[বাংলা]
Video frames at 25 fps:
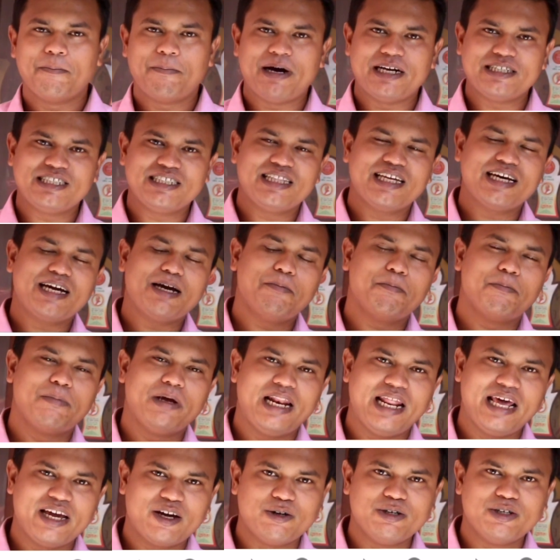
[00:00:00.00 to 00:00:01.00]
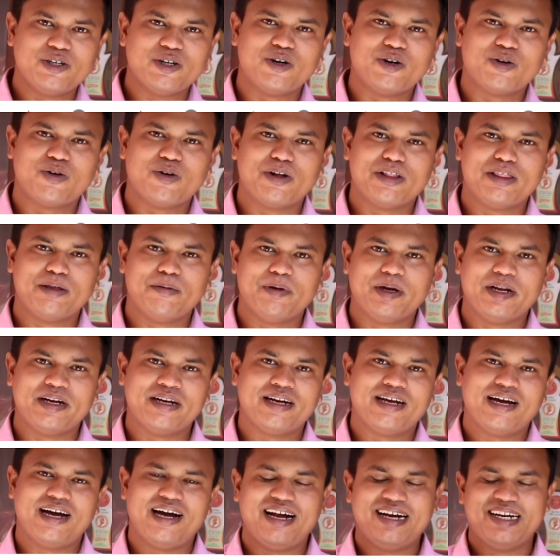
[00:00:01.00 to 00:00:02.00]
পাশে থাকা বেলাইকনটি অন করে দিবেন
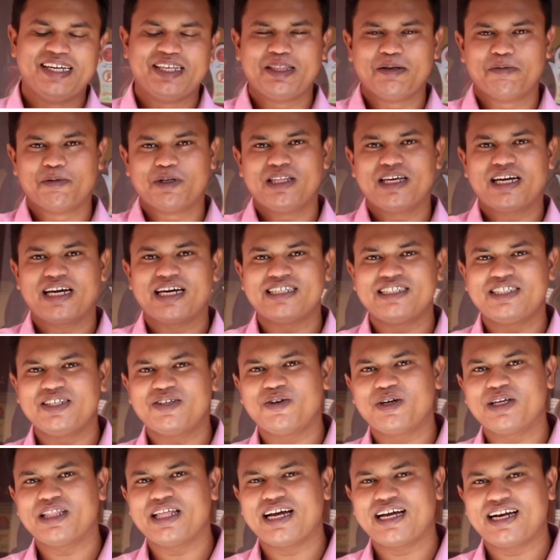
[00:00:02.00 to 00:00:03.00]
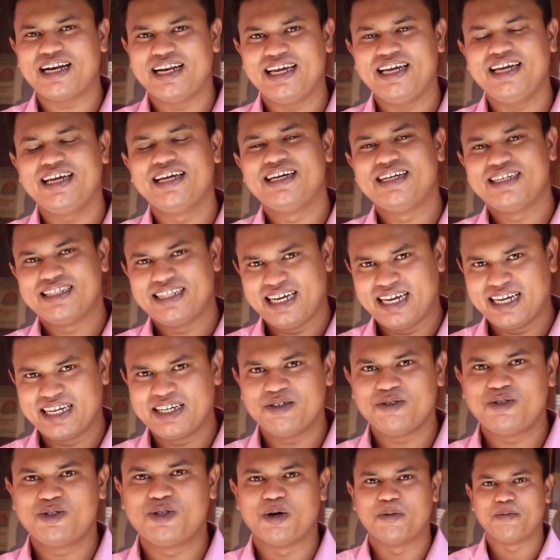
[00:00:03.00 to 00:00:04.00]
আর ইতিমধ্যে কাজটি করে থাকলে থ্যাংক
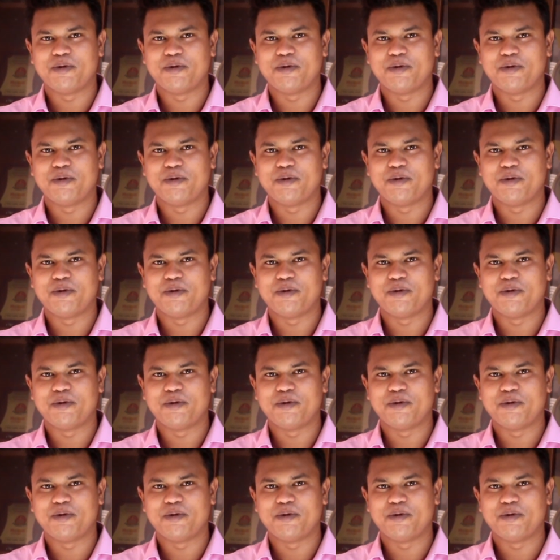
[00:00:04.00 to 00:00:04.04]
ইউ সো